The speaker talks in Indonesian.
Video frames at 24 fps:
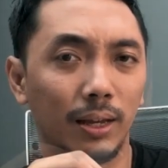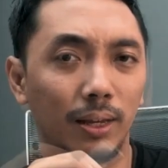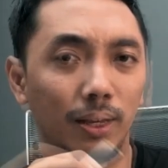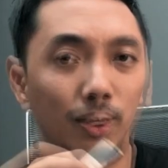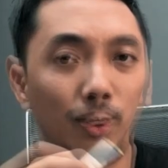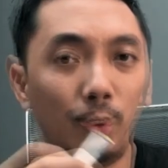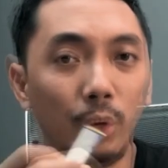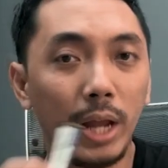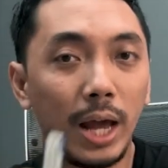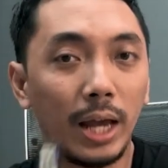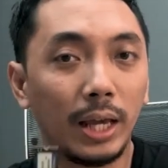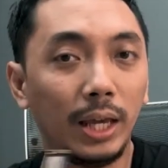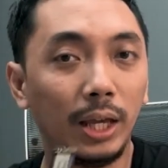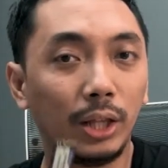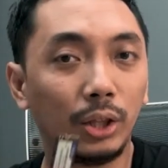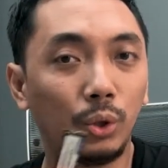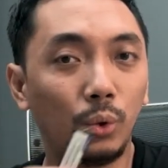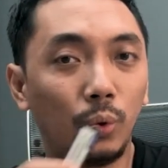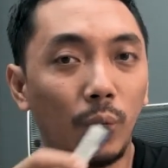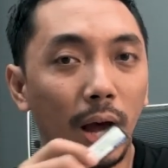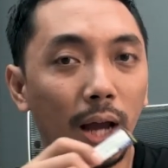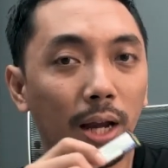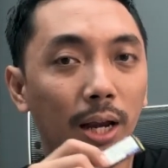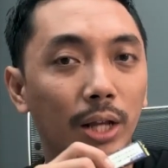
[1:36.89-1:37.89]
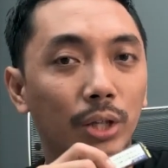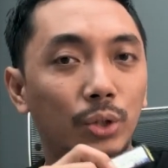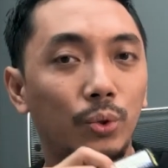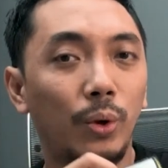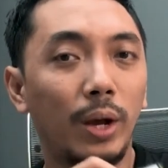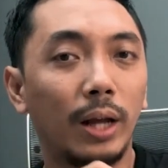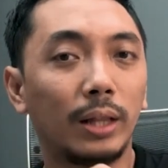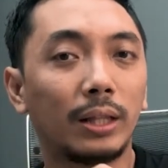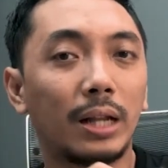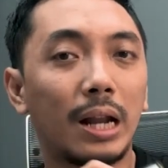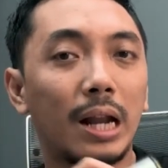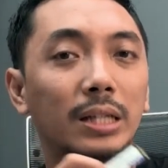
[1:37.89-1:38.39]
Udah gitu ada
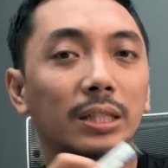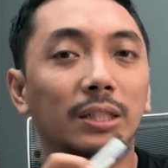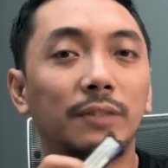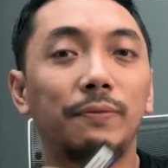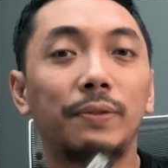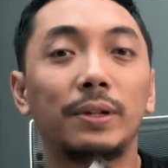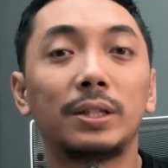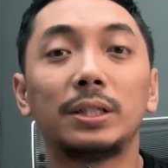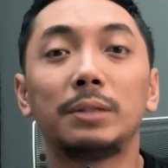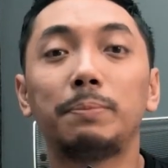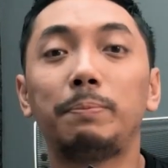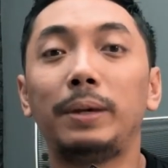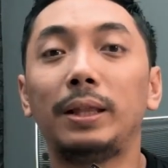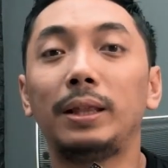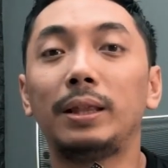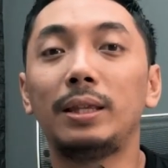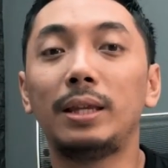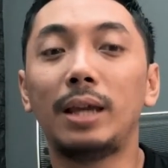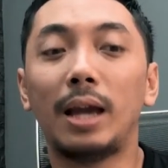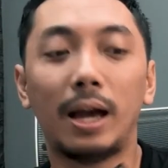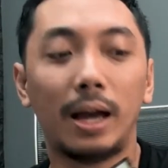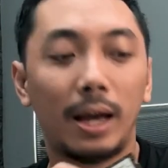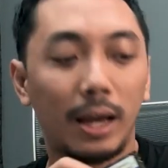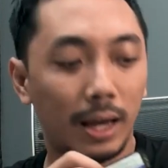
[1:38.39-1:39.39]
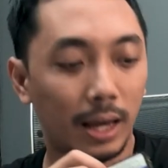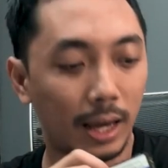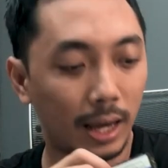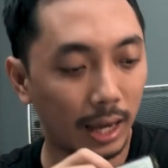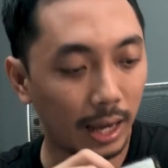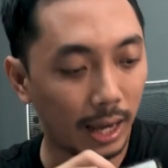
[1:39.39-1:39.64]
juga transfer speed-nya.